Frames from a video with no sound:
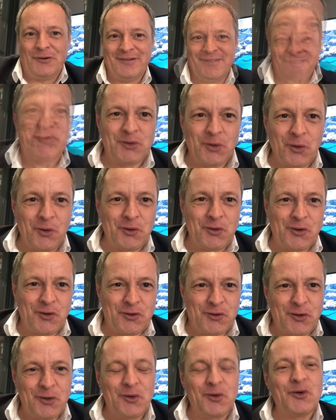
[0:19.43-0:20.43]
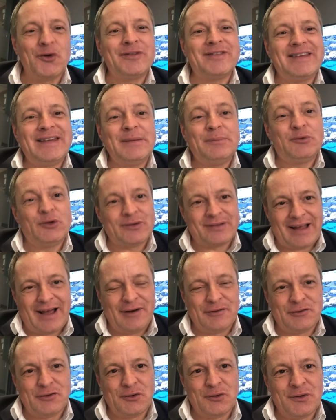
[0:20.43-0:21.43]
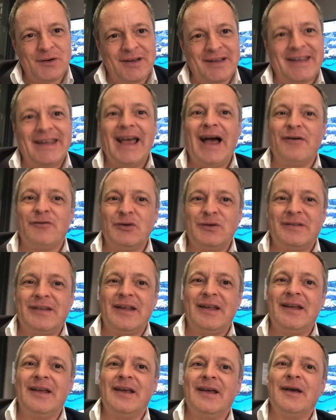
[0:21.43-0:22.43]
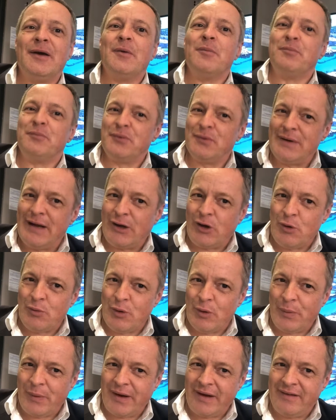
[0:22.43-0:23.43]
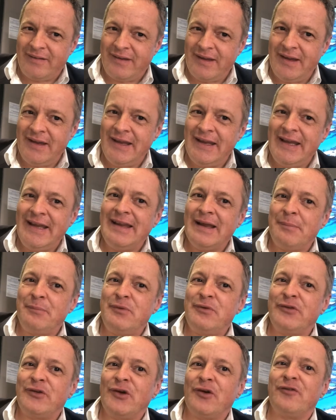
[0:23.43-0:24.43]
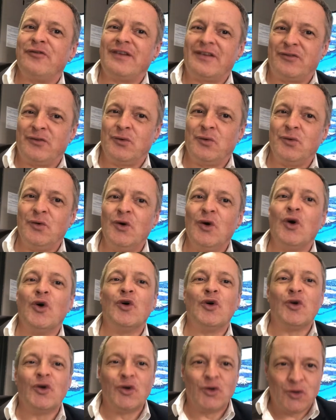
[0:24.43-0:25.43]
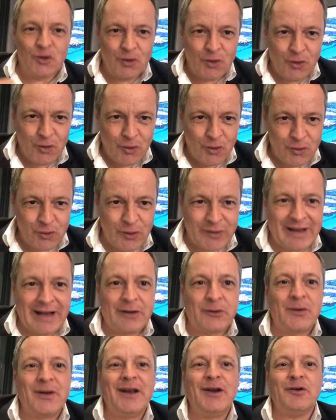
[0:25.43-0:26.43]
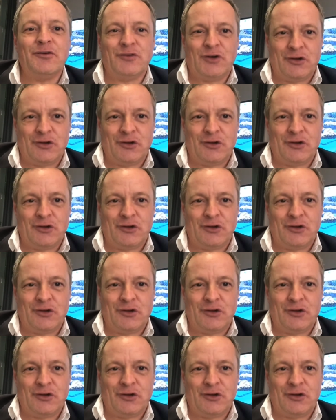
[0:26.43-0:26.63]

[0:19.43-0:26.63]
Donc, selon le type de travaux qui a voté pour la copropriété, il y a plusieurs façons de calculer le vote.